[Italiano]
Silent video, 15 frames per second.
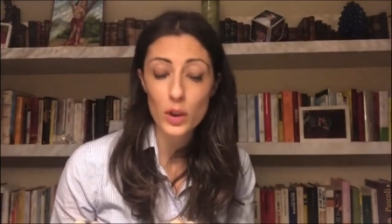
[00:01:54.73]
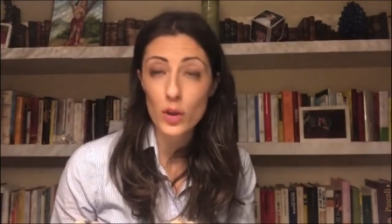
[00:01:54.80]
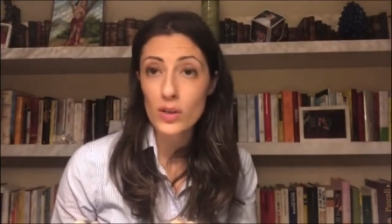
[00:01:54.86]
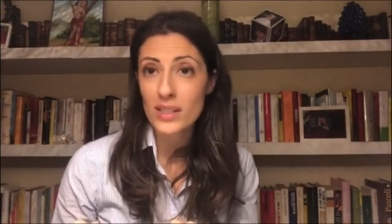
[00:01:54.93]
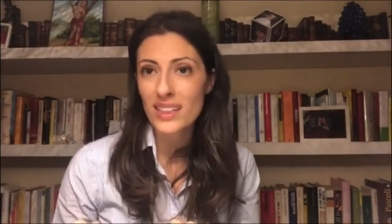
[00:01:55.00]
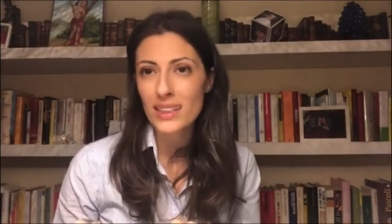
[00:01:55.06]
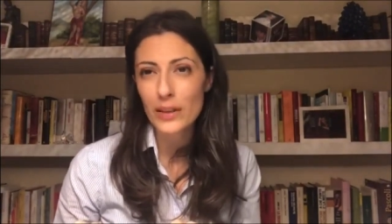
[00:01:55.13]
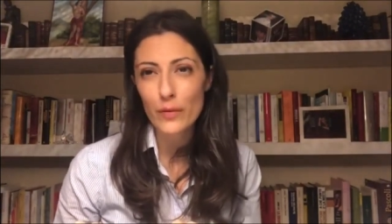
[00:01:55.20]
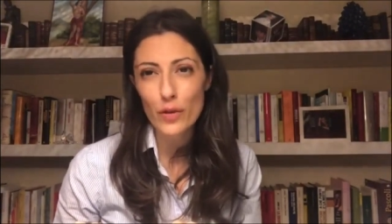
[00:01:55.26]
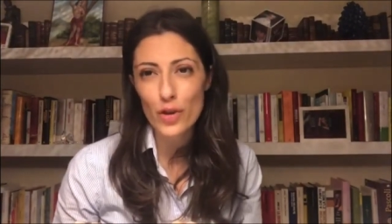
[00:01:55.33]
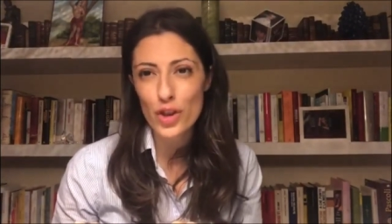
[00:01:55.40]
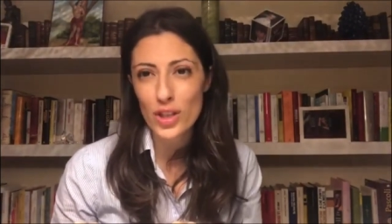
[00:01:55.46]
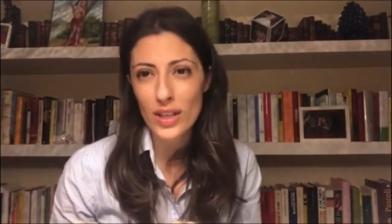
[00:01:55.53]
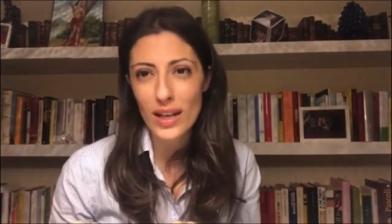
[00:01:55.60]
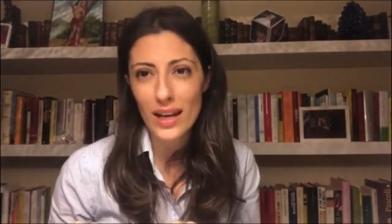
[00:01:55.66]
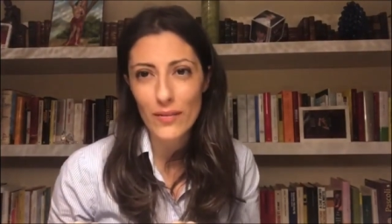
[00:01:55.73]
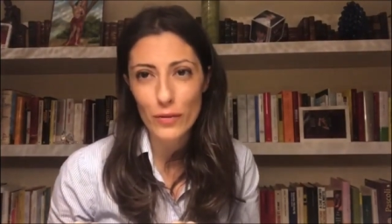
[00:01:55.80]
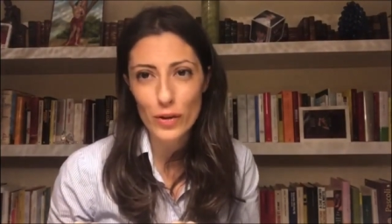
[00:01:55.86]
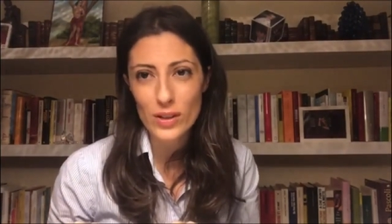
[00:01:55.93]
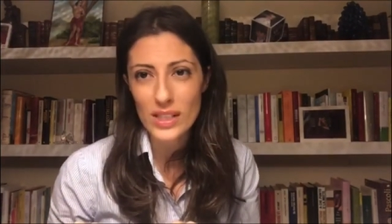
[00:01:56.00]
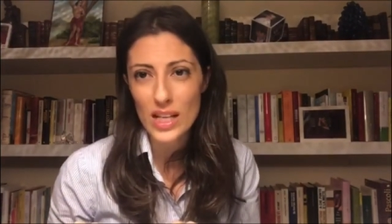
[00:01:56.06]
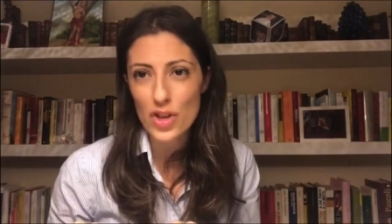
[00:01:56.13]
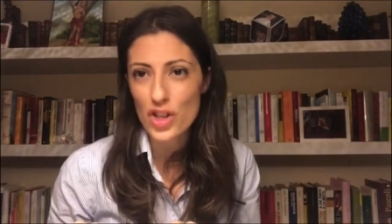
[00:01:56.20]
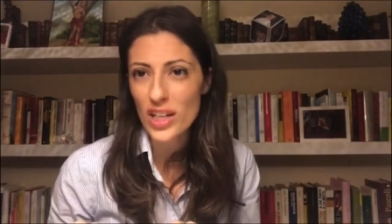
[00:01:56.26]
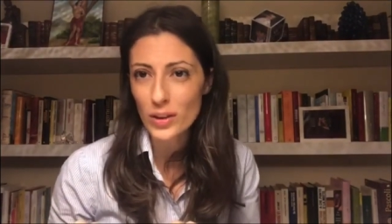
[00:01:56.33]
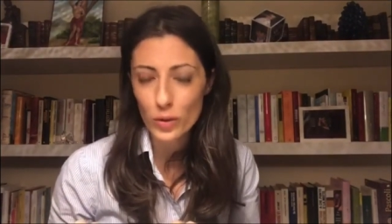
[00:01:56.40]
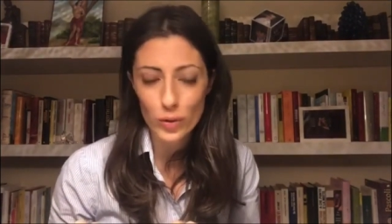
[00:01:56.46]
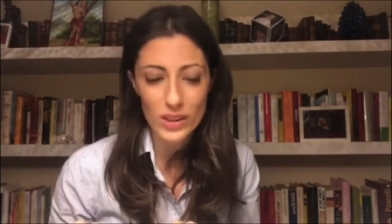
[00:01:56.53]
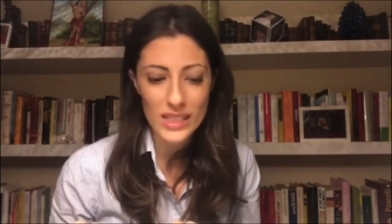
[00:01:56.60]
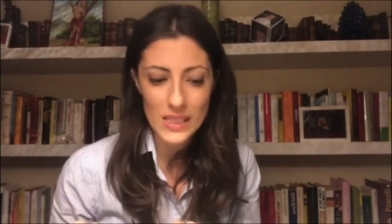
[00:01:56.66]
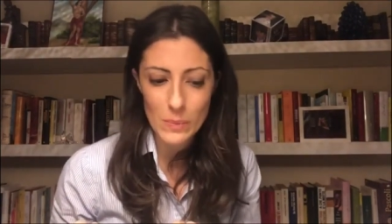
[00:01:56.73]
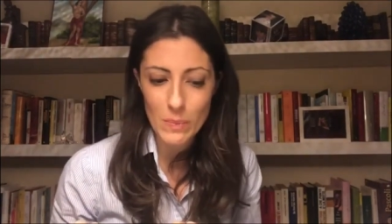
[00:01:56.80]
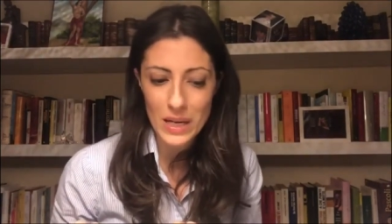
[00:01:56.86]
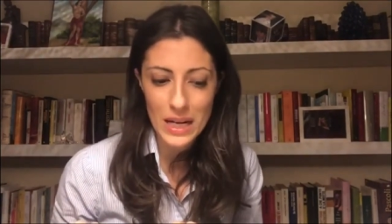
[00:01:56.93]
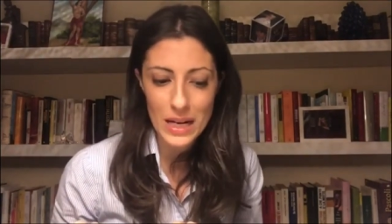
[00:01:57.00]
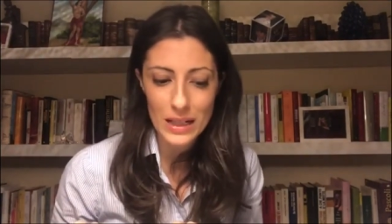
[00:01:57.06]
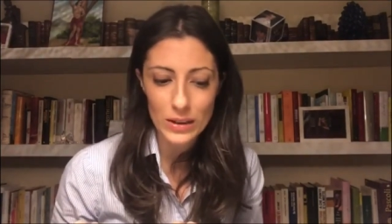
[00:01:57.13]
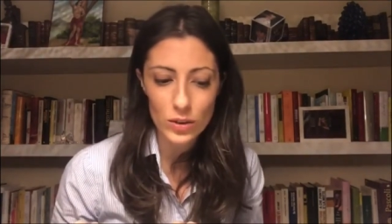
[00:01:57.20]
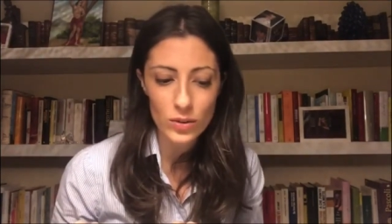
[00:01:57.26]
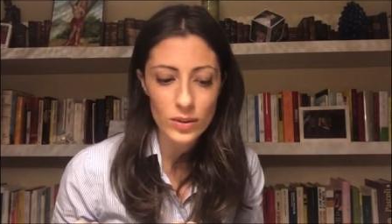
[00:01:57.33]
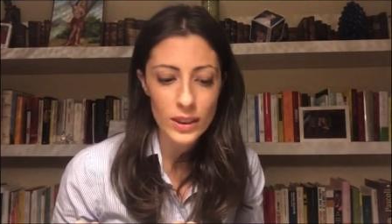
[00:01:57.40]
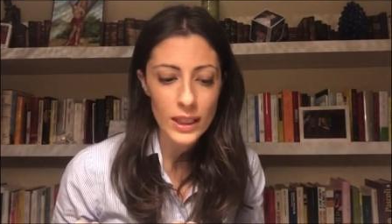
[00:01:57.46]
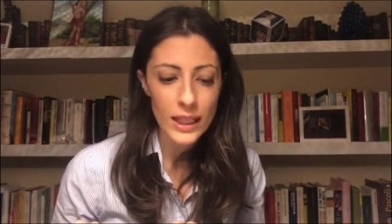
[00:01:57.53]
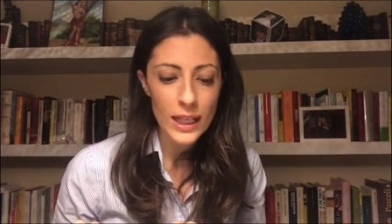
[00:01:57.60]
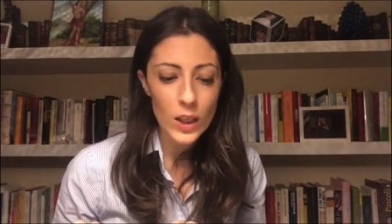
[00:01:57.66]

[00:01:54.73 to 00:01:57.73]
Nonostante fosse, fosse aceto disperato,